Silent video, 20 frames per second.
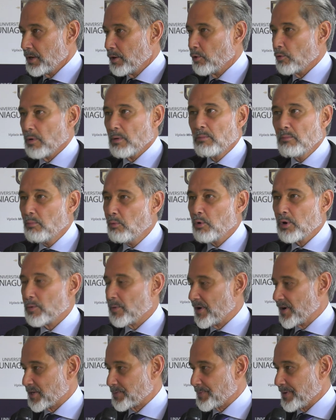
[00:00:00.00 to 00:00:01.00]
hubo muy
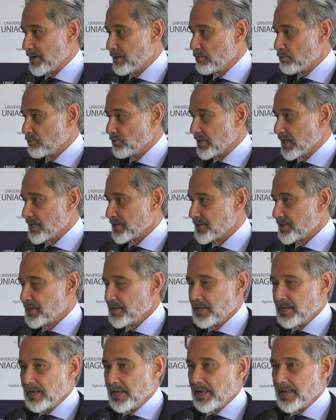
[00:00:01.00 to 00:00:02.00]
buenas preguntas,
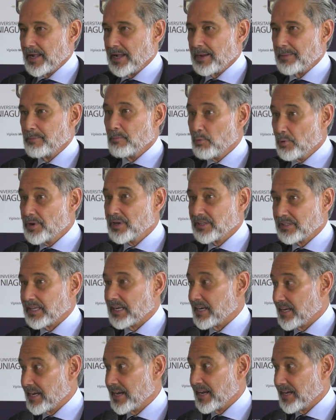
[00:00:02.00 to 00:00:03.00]
eh, muy
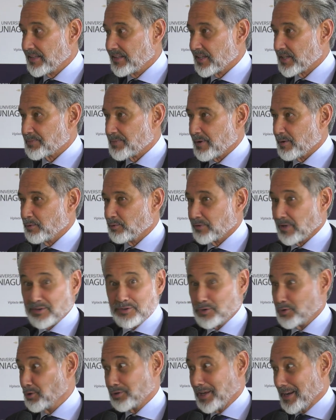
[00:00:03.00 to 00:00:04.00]
inteligentes preguntas. Yo no